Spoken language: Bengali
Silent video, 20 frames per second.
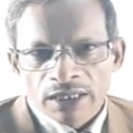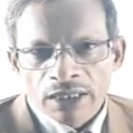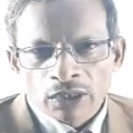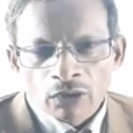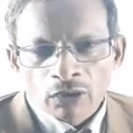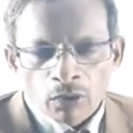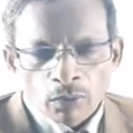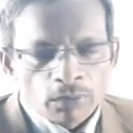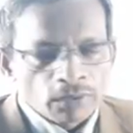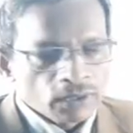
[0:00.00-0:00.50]
ই
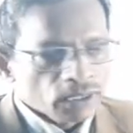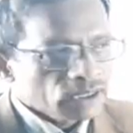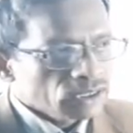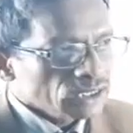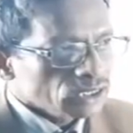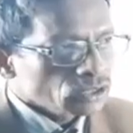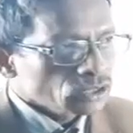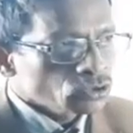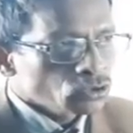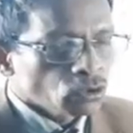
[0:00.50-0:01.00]

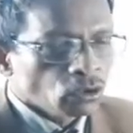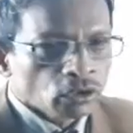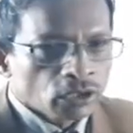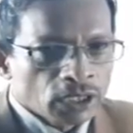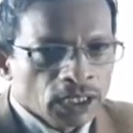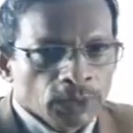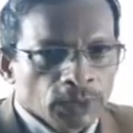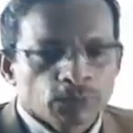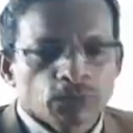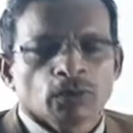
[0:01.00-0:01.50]
গভর্নেন্সকে
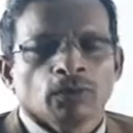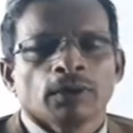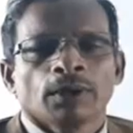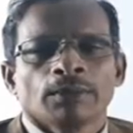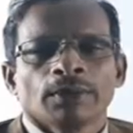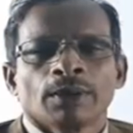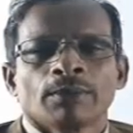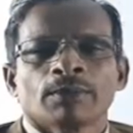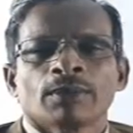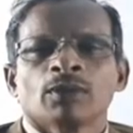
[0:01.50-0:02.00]

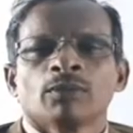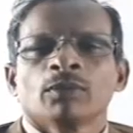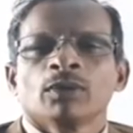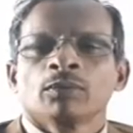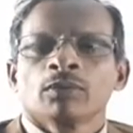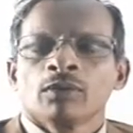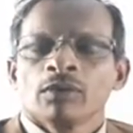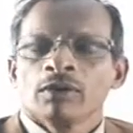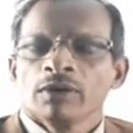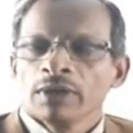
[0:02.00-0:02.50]
সংক্ষিপ্তভাবে আমরা
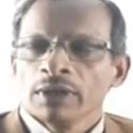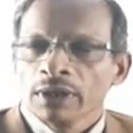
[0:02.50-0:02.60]
বলবো